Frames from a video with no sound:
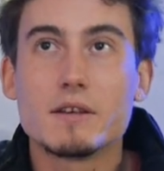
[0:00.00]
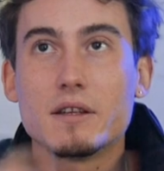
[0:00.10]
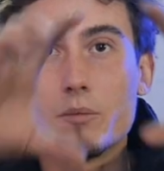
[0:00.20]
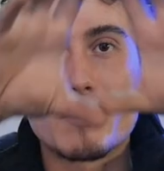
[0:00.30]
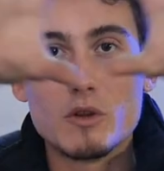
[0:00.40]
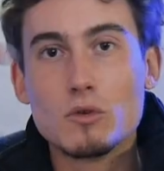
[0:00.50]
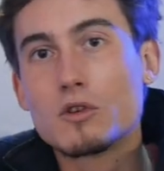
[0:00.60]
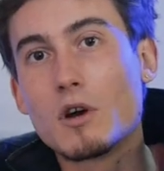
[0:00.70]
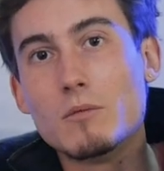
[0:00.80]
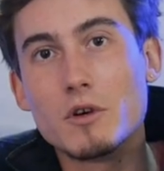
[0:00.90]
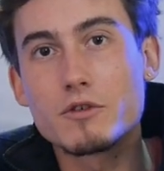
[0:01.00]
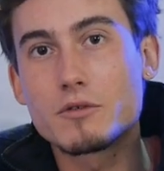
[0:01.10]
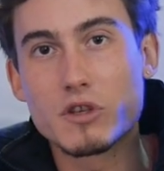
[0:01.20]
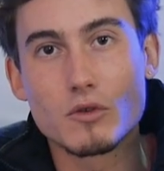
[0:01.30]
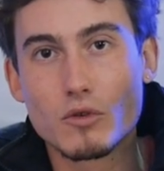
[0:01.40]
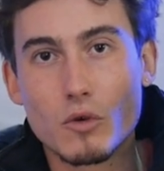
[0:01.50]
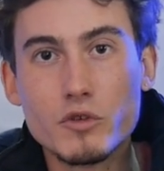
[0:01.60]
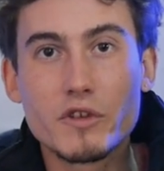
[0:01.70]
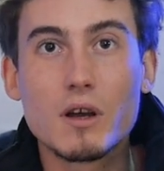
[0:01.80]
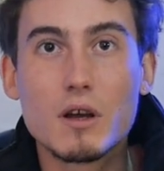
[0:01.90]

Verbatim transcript: Il y a des panneaux comme hein, sur les autoroutes, hein,